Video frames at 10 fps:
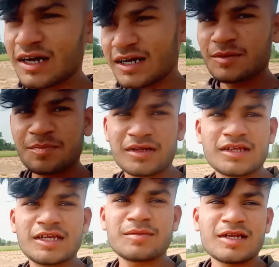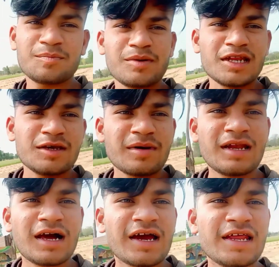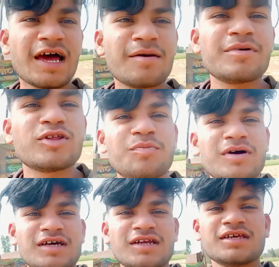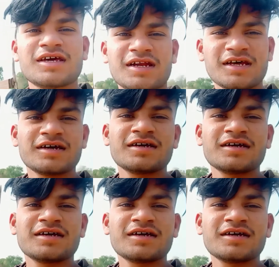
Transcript: दिए पता नहीं मतलब पहली बार लगाए लाइफ में तो पता नहीं है ना